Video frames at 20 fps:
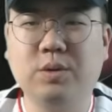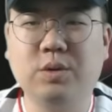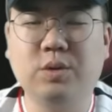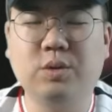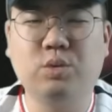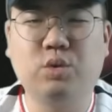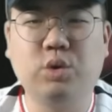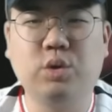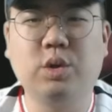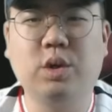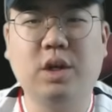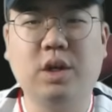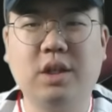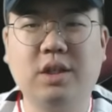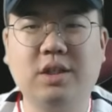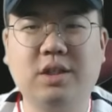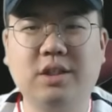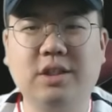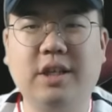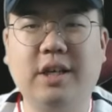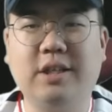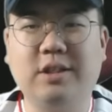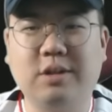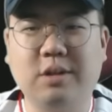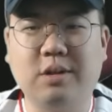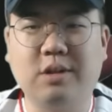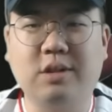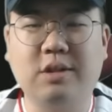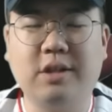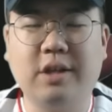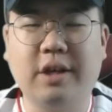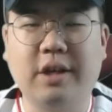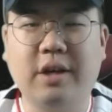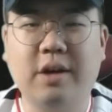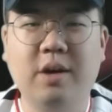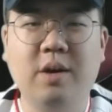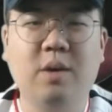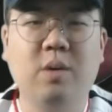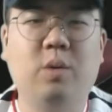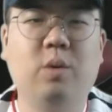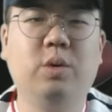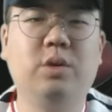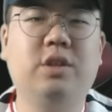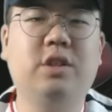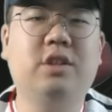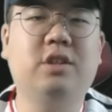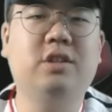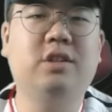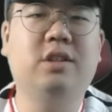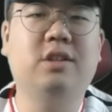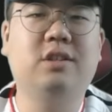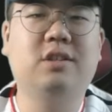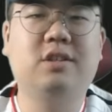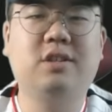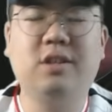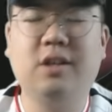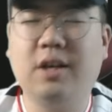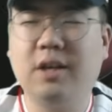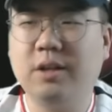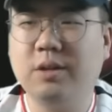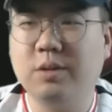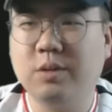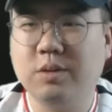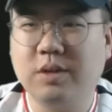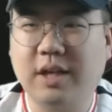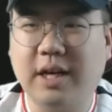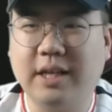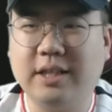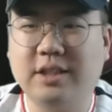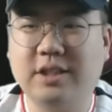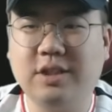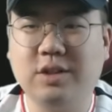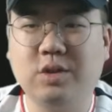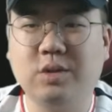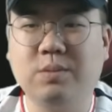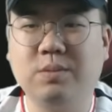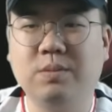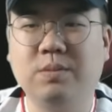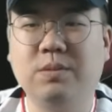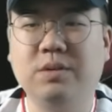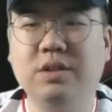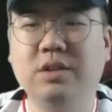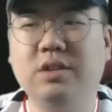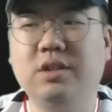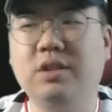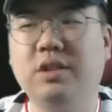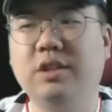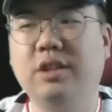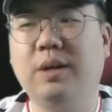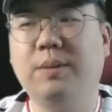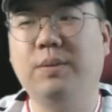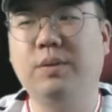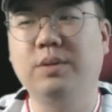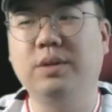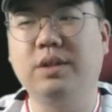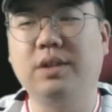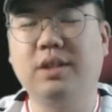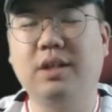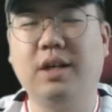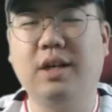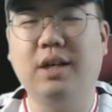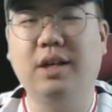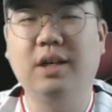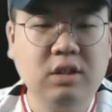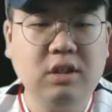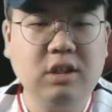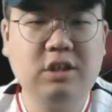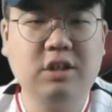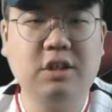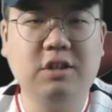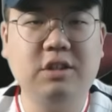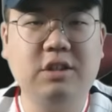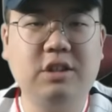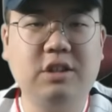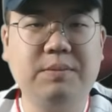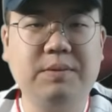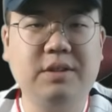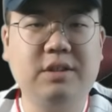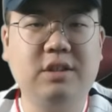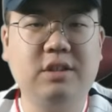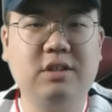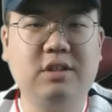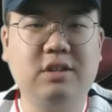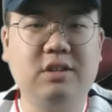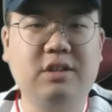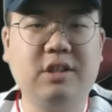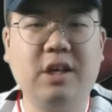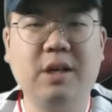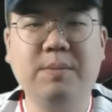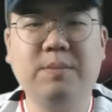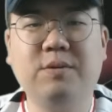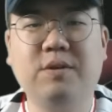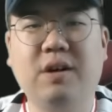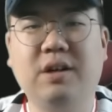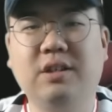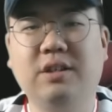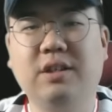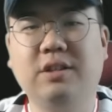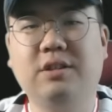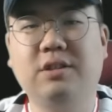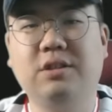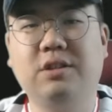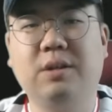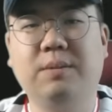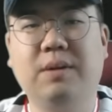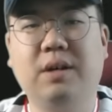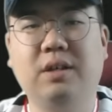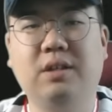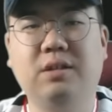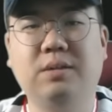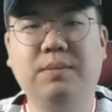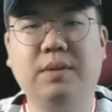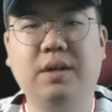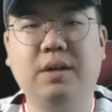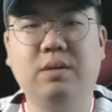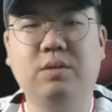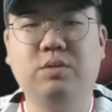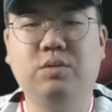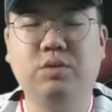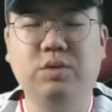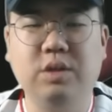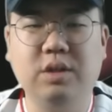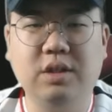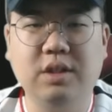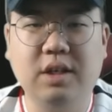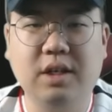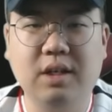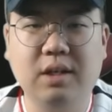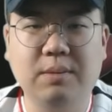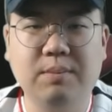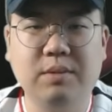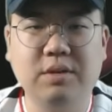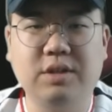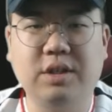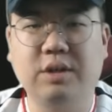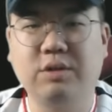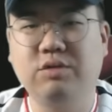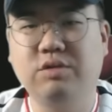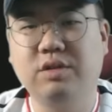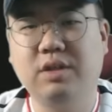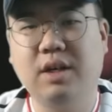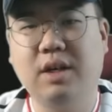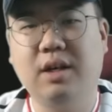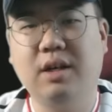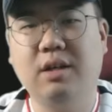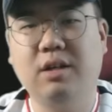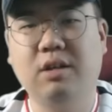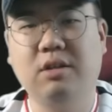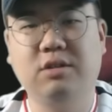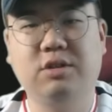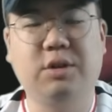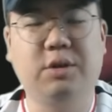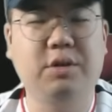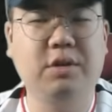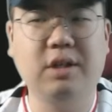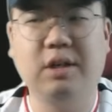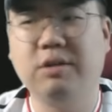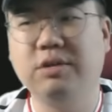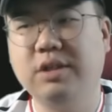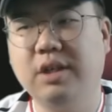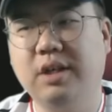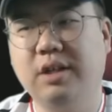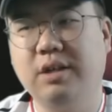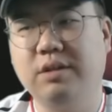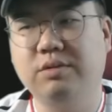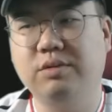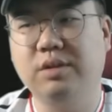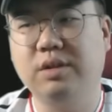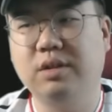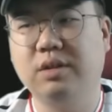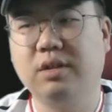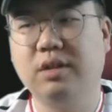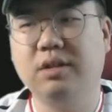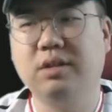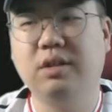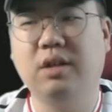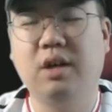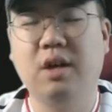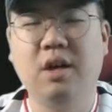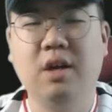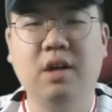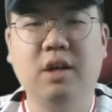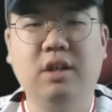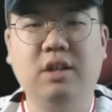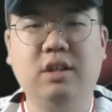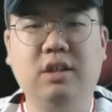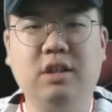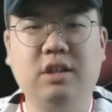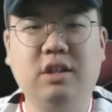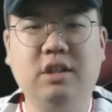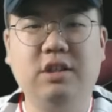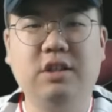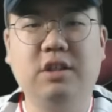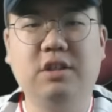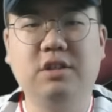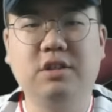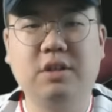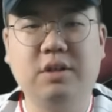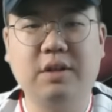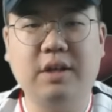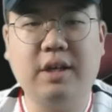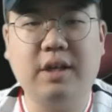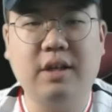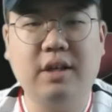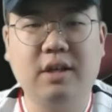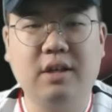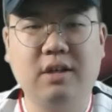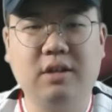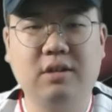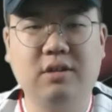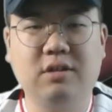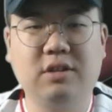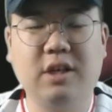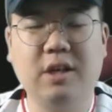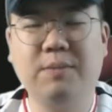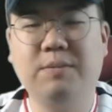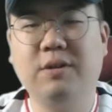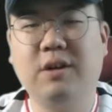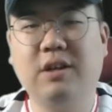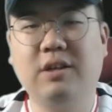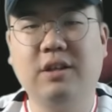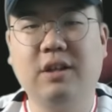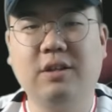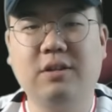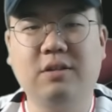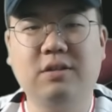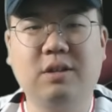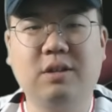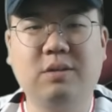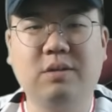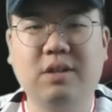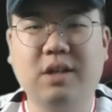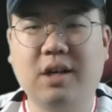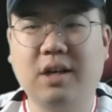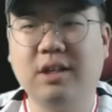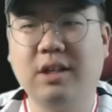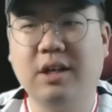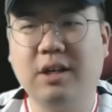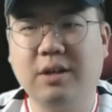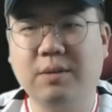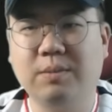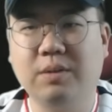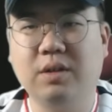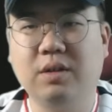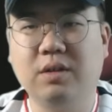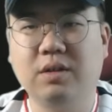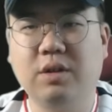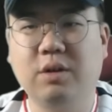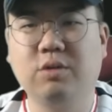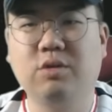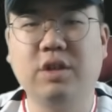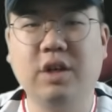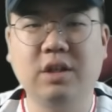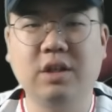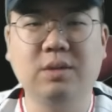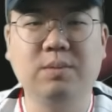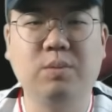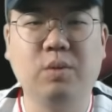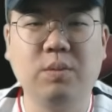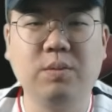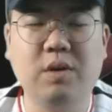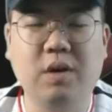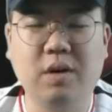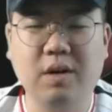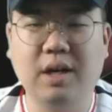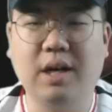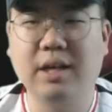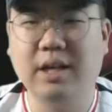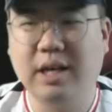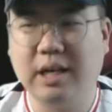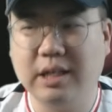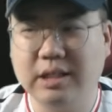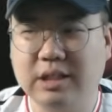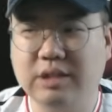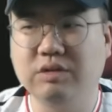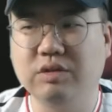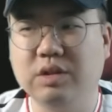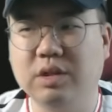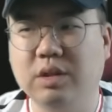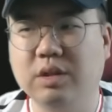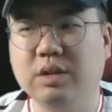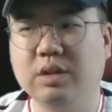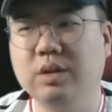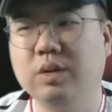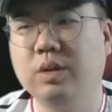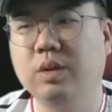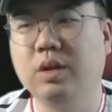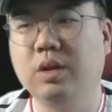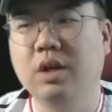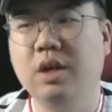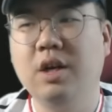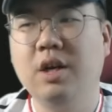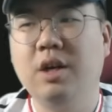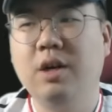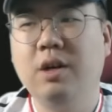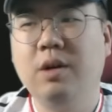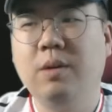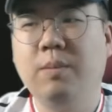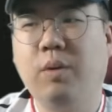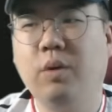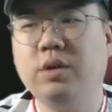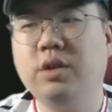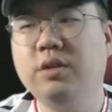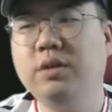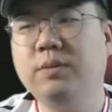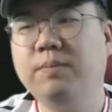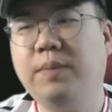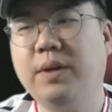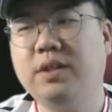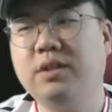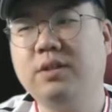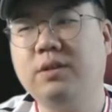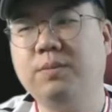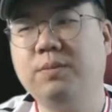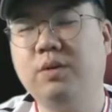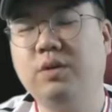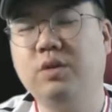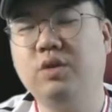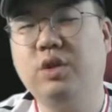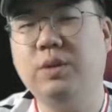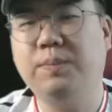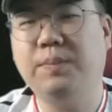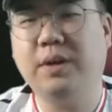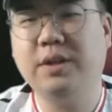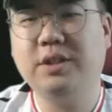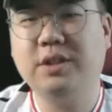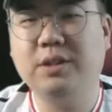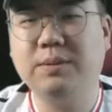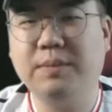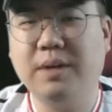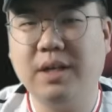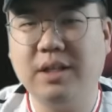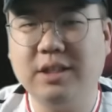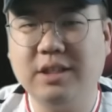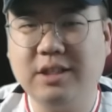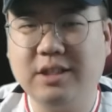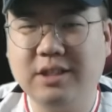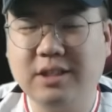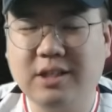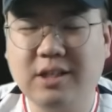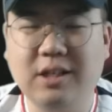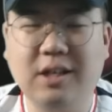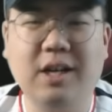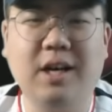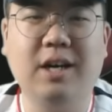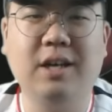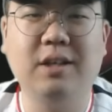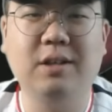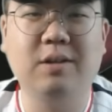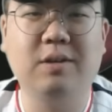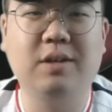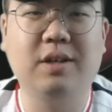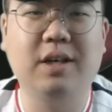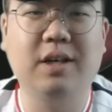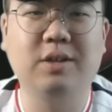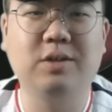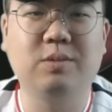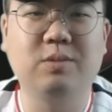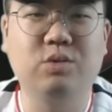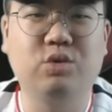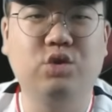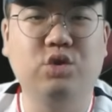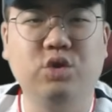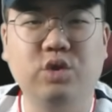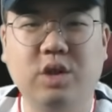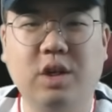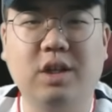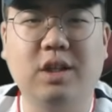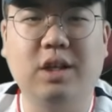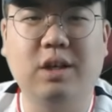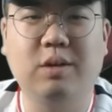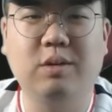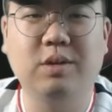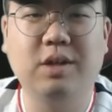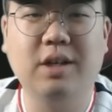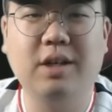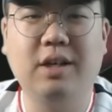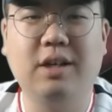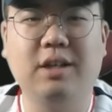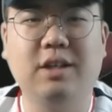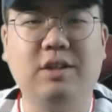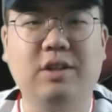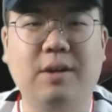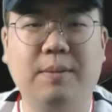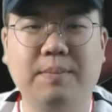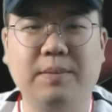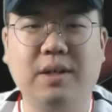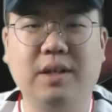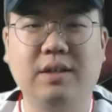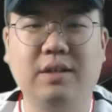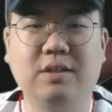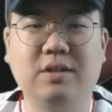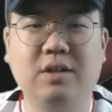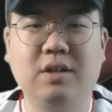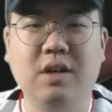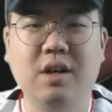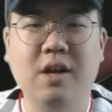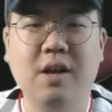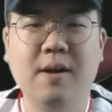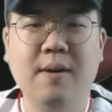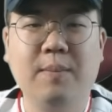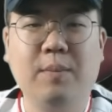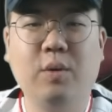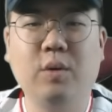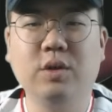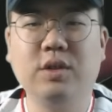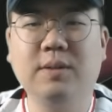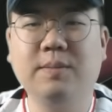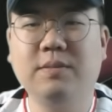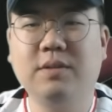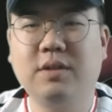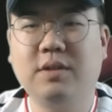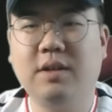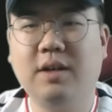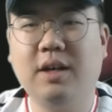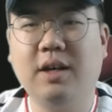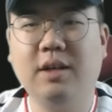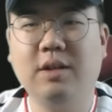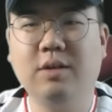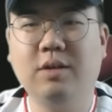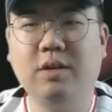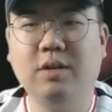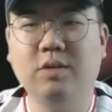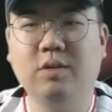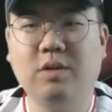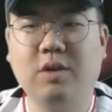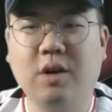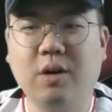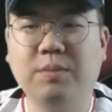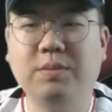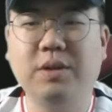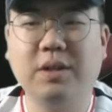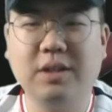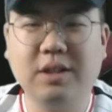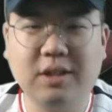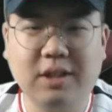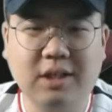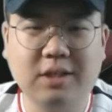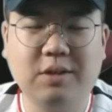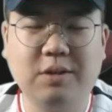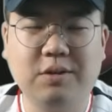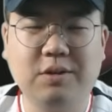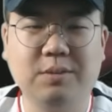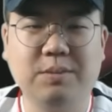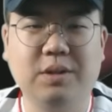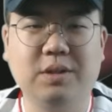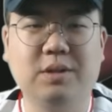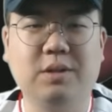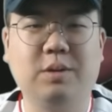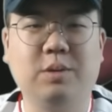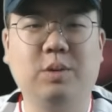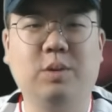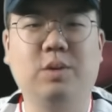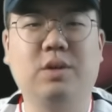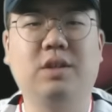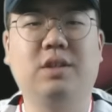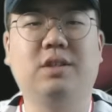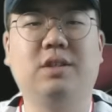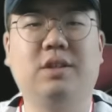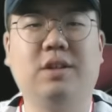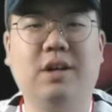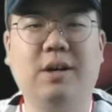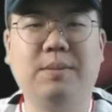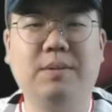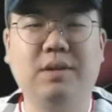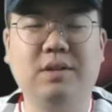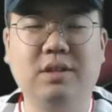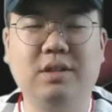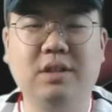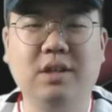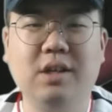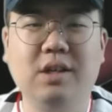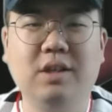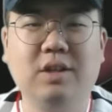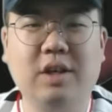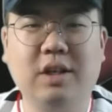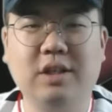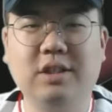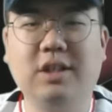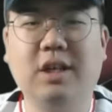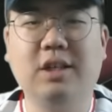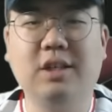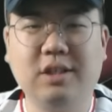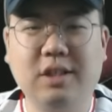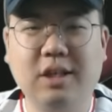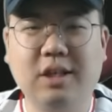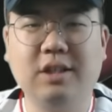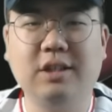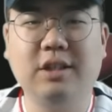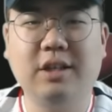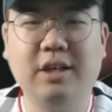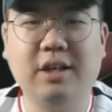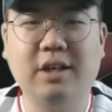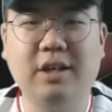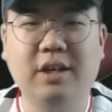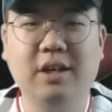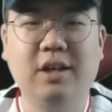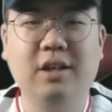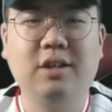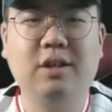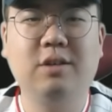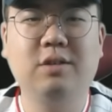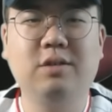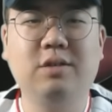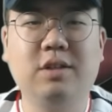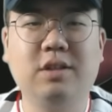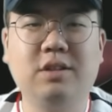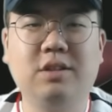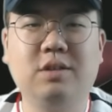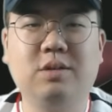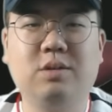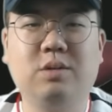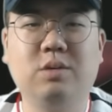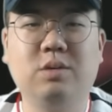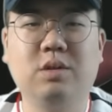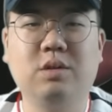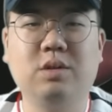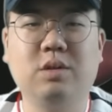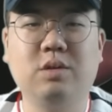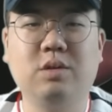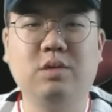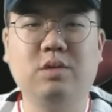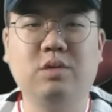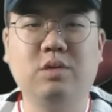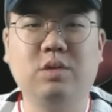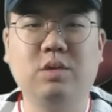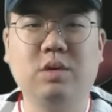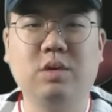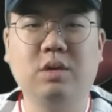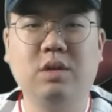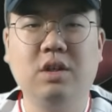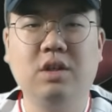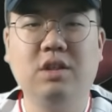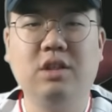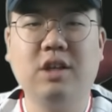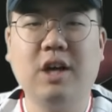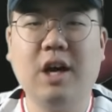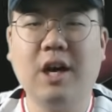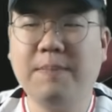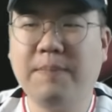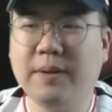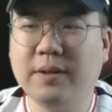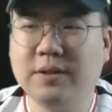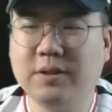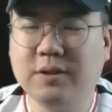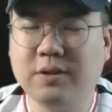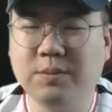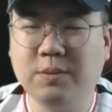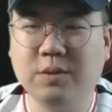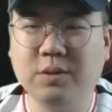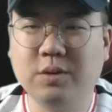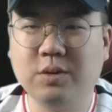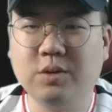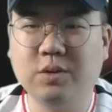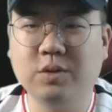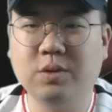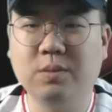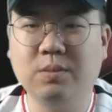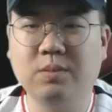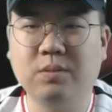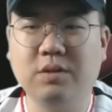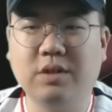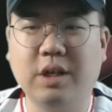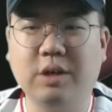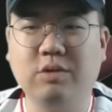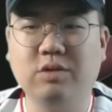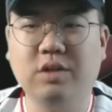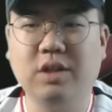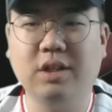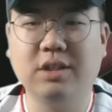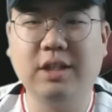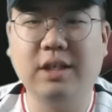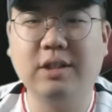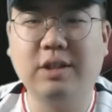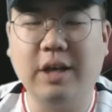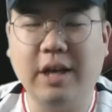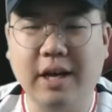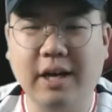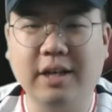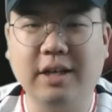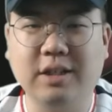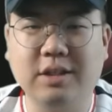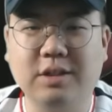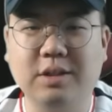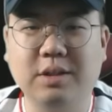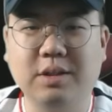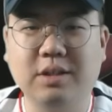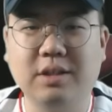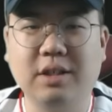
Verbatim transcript: 좀 조절하는 그게 있었는데 올 시즌에는 슬라이더도 같이 좀 흔들리다 보니까 2022 시즌 세이브 왕을 했을 때만큼의 구이나 뭐 제구가 어 전혀 나오지 않았고요. 그래서 이 2년 전에 어, 세이브왕을 했던 대로 살아나려면 결국에는 몸 건강이 가장 우선이고 포싱 패스트볼을 뒷받침할 이 슬라이더가 좀 중요하다고 생각이 됩니다. 그래서 포심 슬라이더 또 커브 하나 딱 섞으면서 이렇게 들어가면은 괜찮을 텐데 결국에는 고구석 선수도 이 하이패스트 볼을 좀 제구가 잘 돼야겠죠.